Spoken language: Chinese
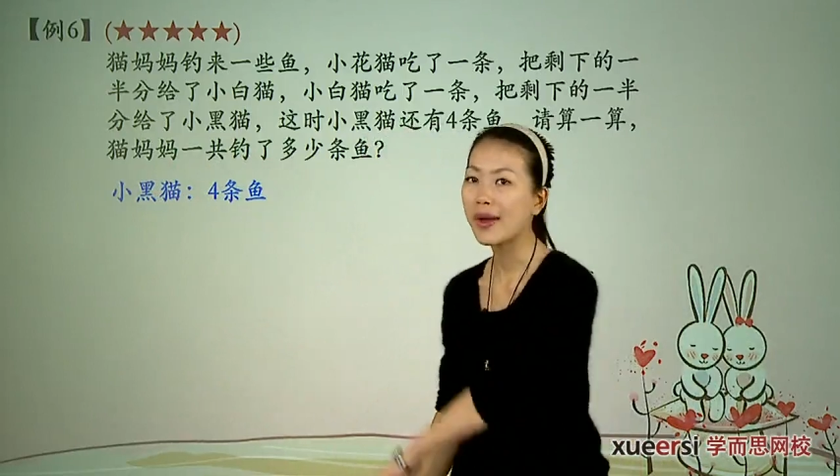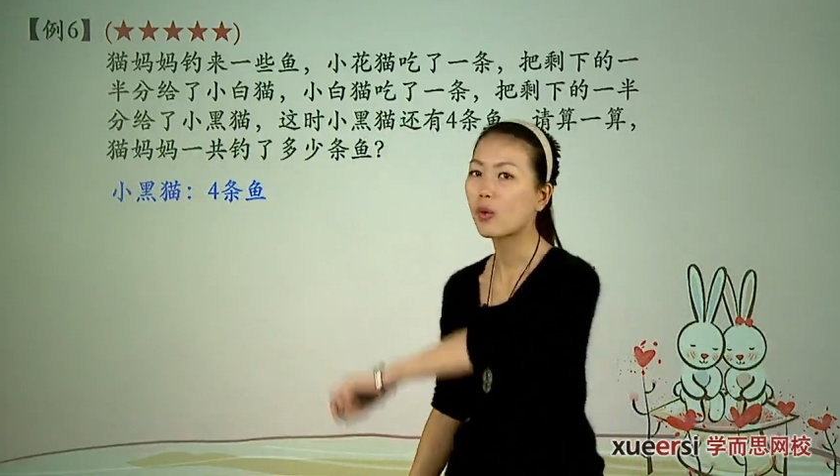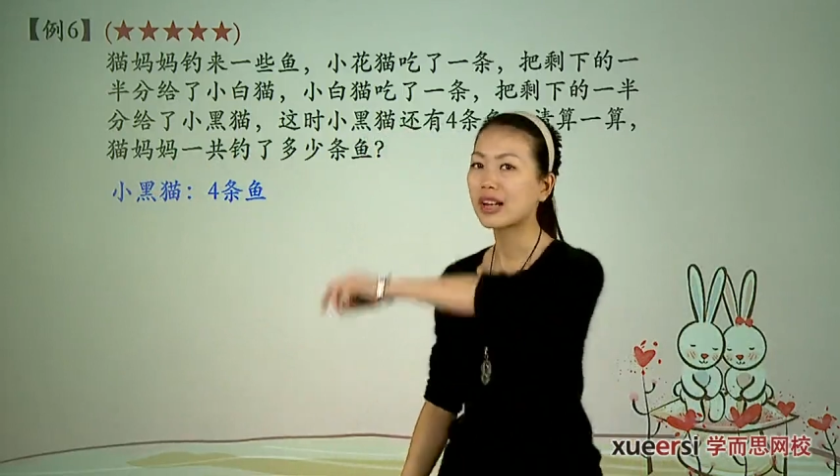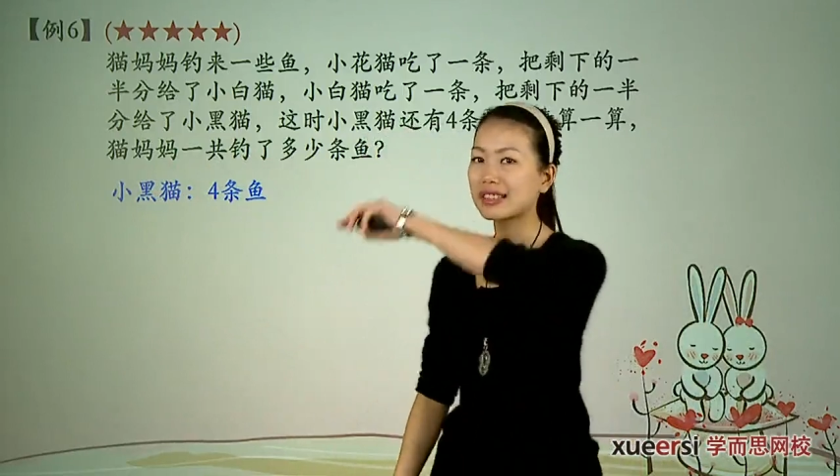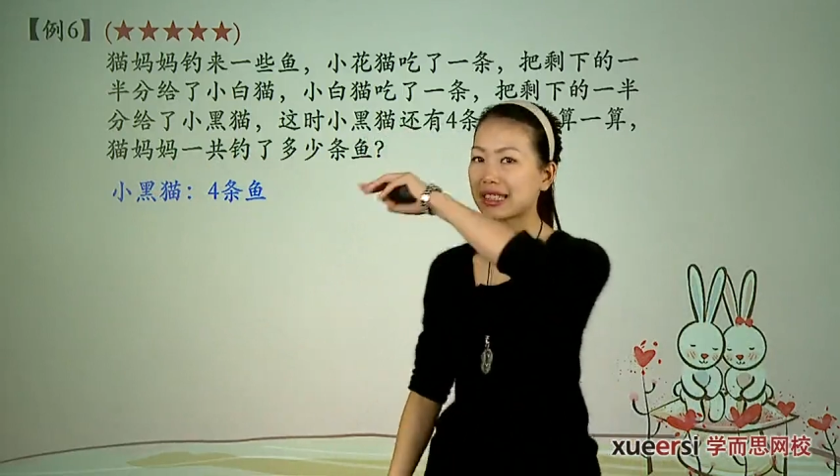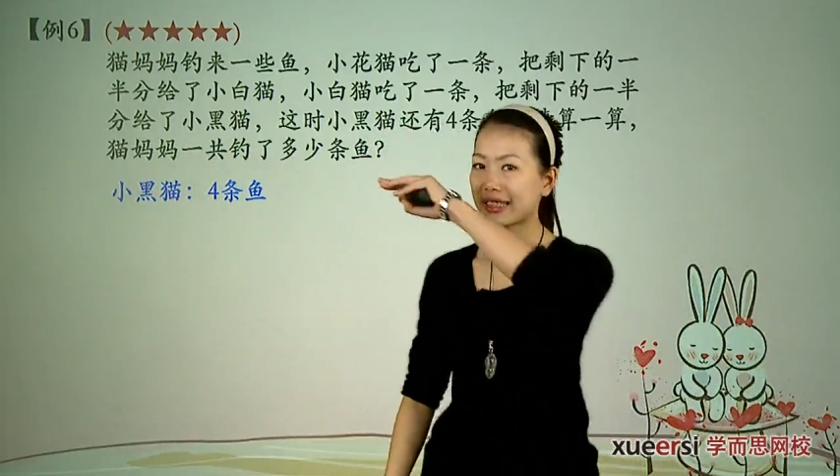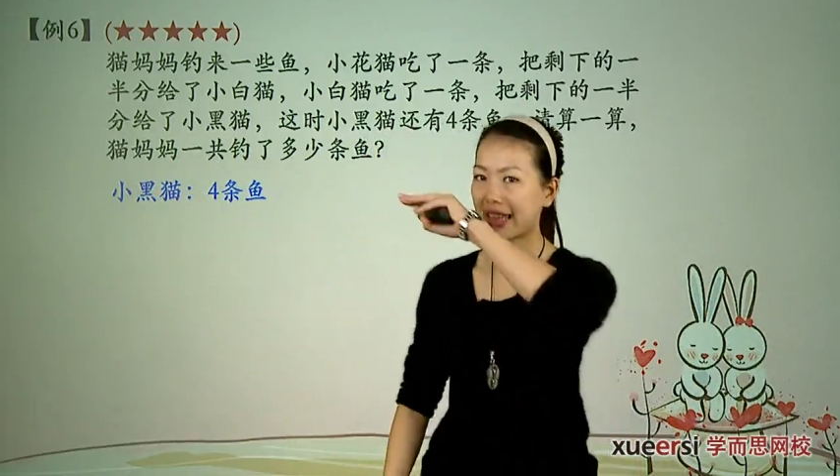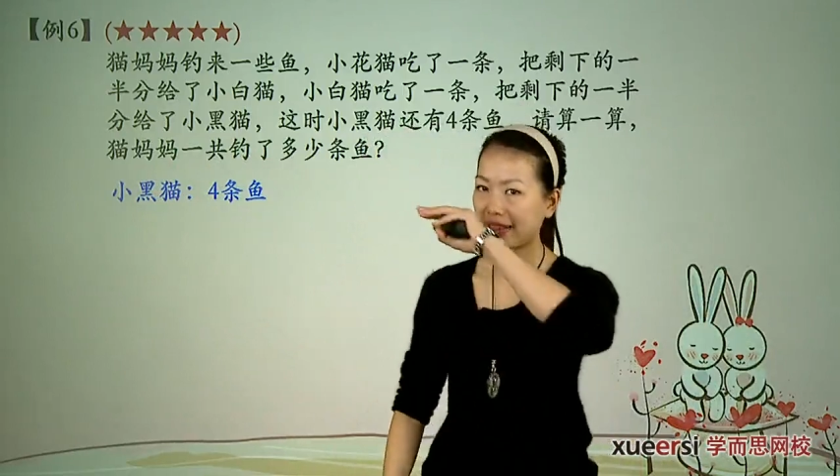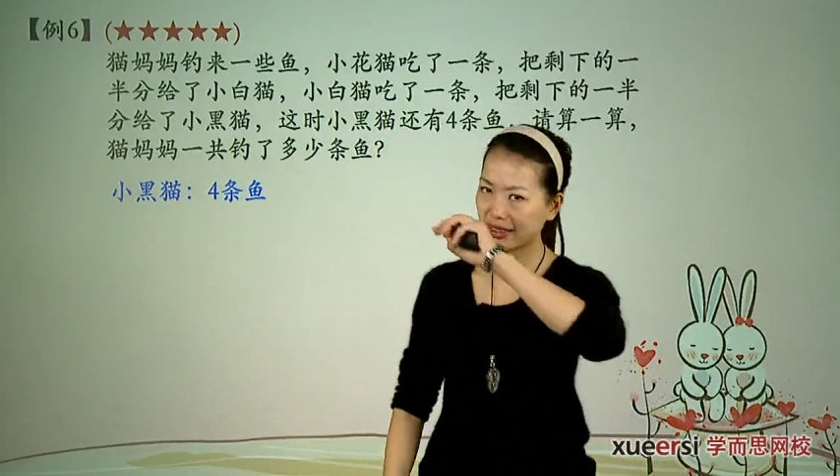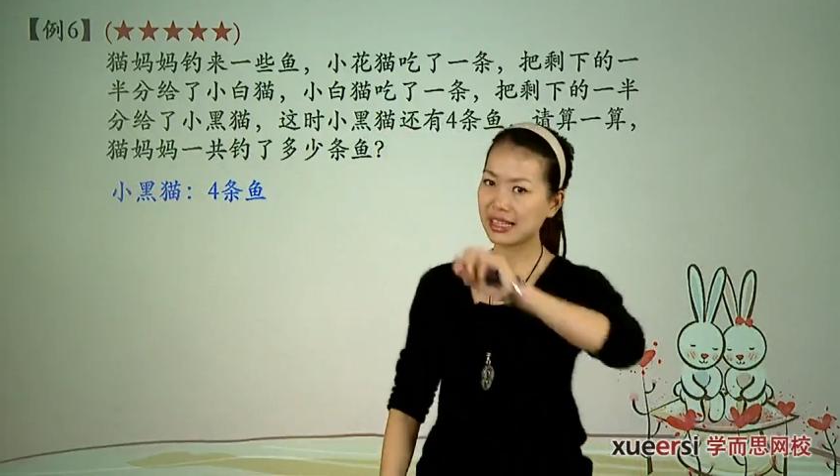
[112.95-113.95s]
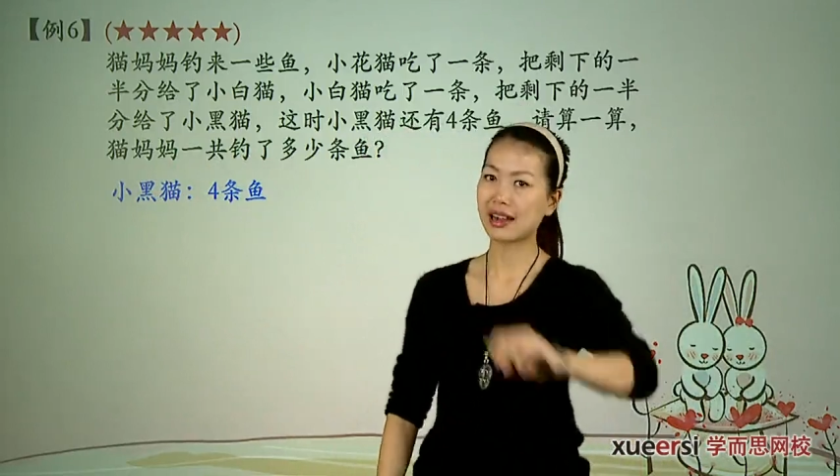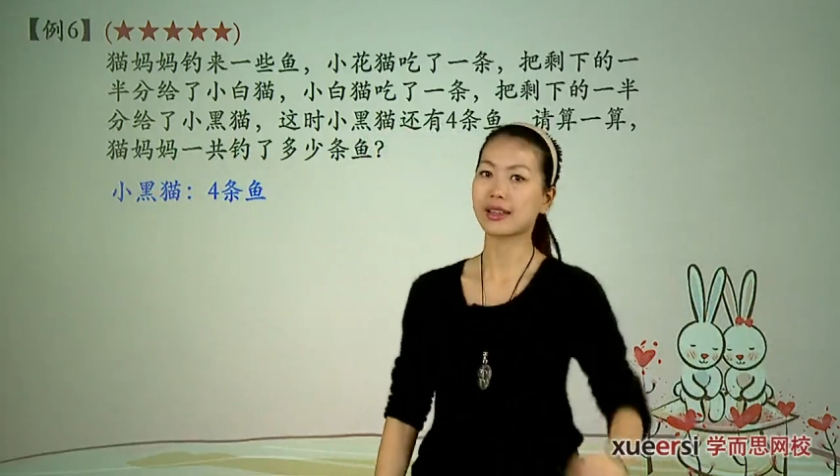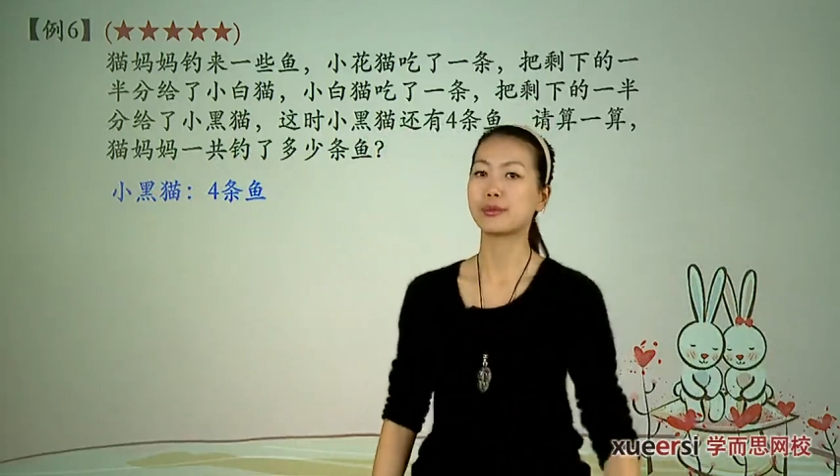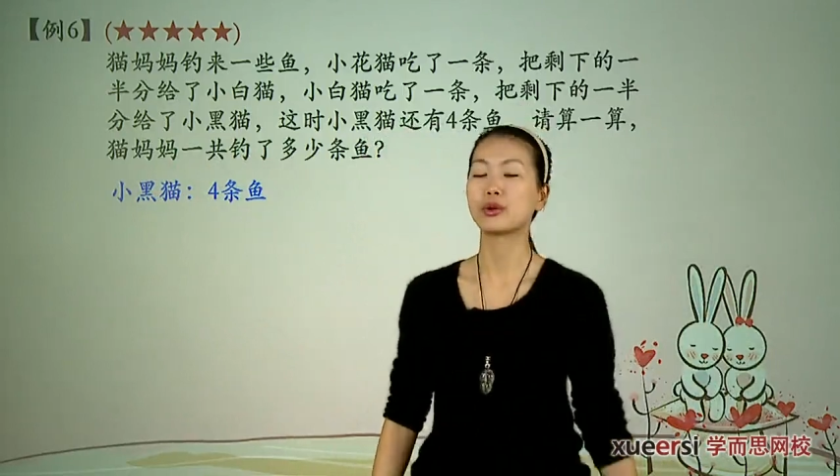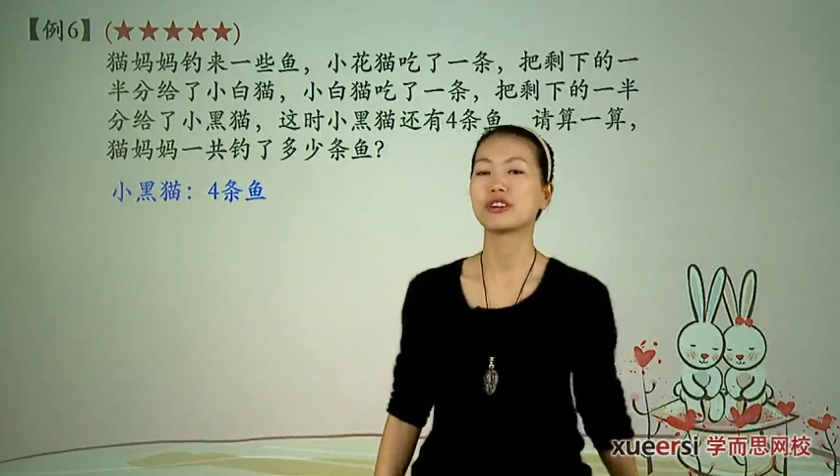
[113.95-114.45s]
往前想一
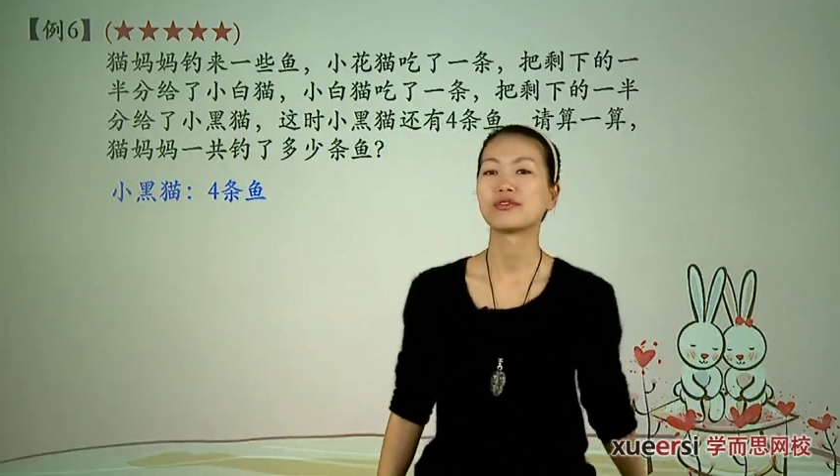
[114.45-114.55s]
步，